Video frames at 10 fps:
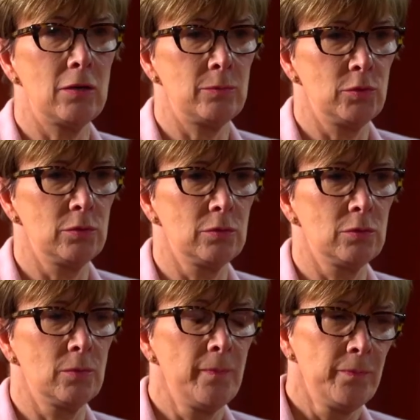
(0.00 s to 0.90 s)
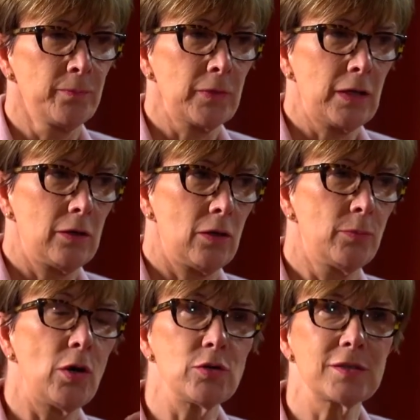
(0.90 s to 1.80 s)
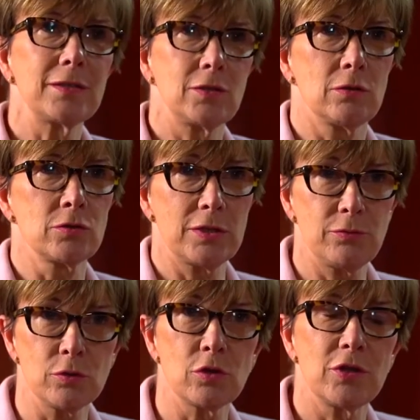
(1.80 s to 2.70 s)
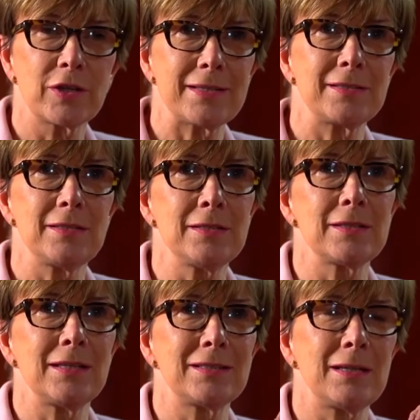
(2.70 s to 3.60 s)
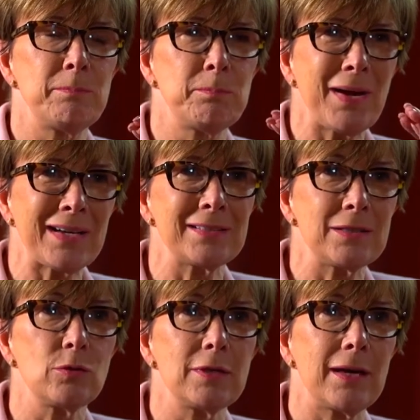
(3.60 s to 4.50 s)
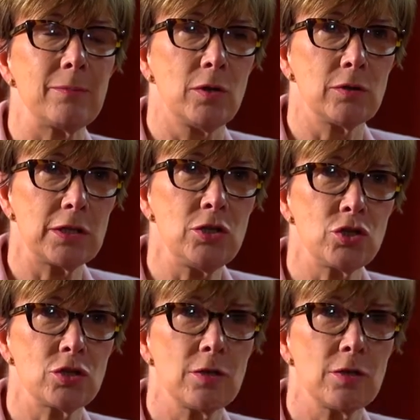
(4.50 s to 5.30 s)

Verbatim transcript: en me, en me renseignant, j'ai vu que le cassis était particulièrement riche